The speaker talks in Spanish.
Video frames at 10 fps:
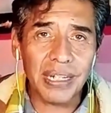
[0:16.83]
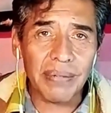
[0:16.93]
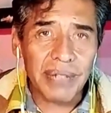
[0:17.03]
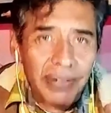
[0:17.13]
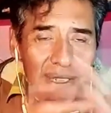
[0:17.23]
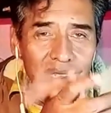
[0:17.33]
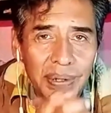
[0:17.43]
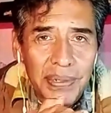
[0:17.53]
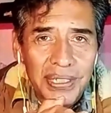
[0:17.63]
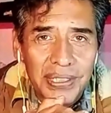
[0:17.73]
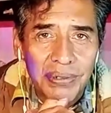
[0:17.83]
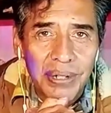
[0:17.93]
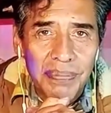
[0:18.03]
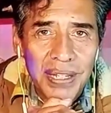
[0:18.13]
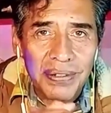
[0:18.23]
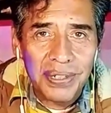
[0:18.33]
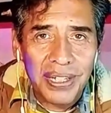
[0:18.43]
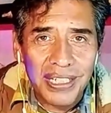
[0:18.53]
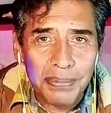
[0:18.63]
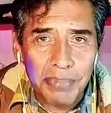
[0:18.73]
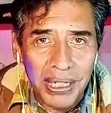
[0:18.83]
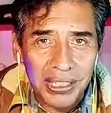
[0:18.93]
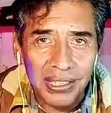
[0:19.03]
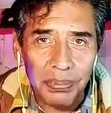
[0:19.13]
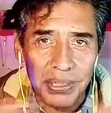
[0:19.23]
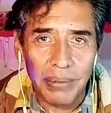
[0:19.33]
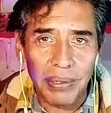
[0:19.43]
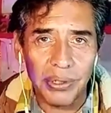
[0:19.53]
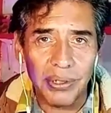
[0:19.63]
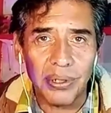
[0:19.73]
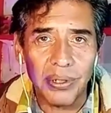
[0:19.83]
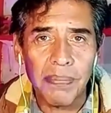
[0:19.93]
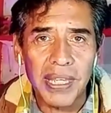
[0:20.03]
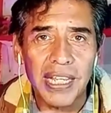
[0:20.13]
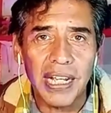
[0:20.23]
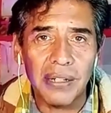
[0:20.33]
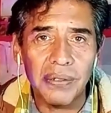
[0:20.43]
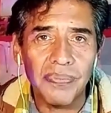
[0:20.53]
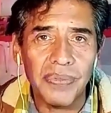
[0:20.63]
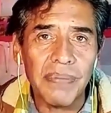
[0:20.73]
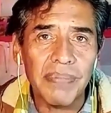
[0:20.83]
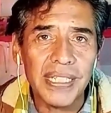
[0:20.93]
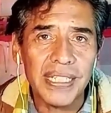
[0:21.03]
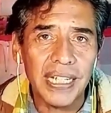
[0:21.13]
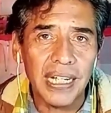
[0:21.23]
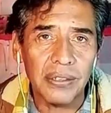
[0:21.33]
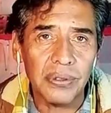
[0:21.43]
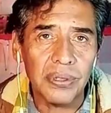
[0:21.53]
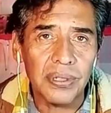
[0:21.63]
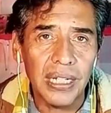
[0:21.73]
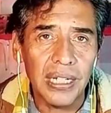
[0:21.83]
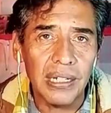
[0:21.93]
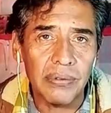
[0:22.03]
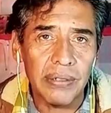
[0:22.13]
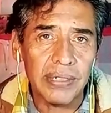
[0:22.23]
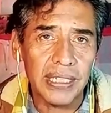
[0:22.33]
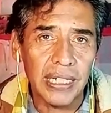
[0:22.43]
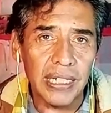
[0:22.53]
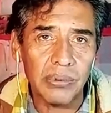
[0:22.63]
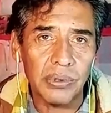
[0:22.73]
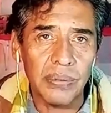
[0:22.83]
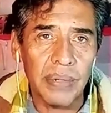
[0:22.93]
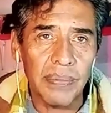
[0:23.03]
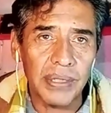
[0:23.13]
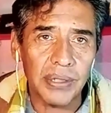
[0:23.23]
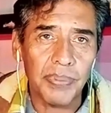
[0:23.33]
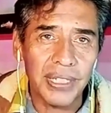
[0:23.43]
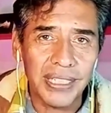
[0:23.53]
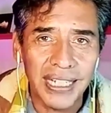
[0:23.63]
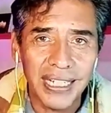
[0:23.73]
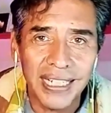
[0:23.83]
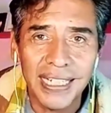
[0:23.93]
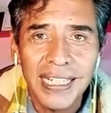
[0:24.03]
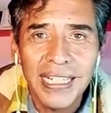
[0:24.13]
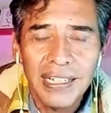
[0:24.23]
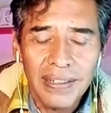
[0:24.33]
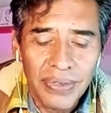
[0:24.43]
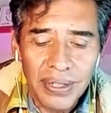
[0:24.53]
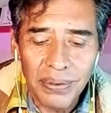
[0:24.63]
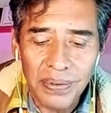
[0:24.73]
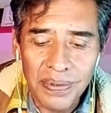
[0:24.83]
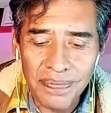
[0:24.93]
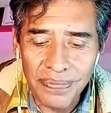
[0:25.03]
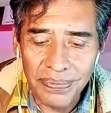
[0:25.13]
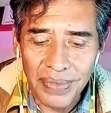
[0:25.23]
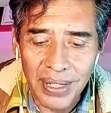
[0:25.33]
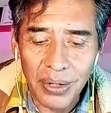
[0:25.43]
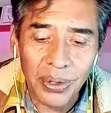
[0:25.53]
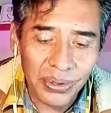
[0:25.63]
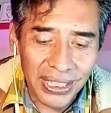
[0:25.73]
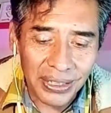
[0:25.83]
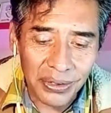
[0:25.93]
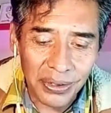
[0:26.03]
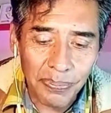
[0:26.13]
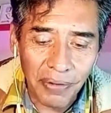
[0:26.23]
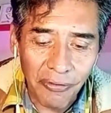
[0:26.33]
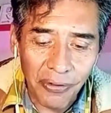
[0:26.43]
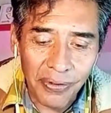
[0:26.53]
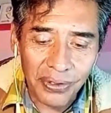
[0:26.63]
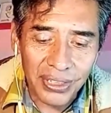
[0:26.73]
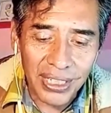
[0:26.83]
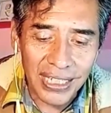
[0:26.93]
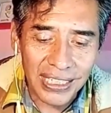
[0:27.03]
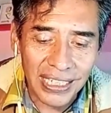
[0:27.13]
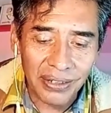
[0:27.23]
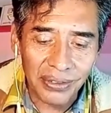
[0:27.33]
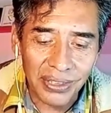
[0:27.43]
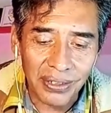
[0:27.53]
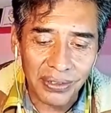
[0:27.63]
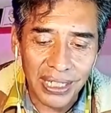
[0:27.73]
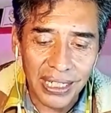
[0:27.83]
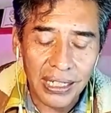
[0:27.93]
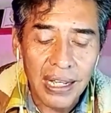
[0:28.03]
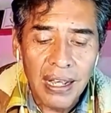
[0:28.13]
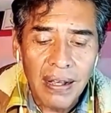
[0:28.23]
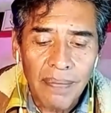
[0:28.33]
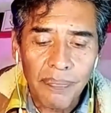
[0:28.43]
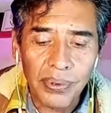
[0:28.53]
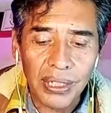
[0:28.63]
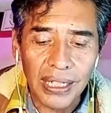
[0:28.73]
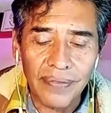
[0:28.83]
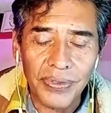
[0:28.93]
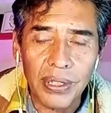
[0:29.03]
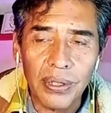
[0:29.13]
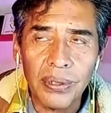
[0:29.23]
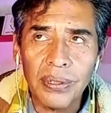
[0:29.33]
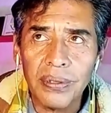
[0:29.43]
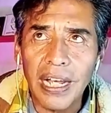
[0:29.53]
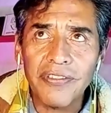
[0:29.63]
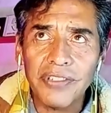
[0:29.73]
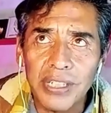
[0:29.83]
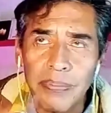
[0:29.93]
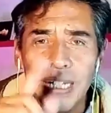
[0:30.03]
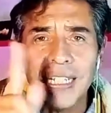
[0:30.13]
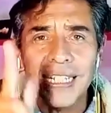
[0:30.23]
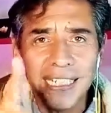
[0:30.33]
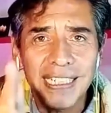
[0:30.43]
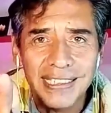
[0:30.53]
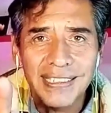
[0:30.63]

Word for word: Gabito. mañana Te va a presentar un amigo que es parte del Observatorio del Rock Mexicano, investigador en la Universidad Autónoma Metropolitana, un conocedor profundo de la escena gótico dark, porque London After Midnight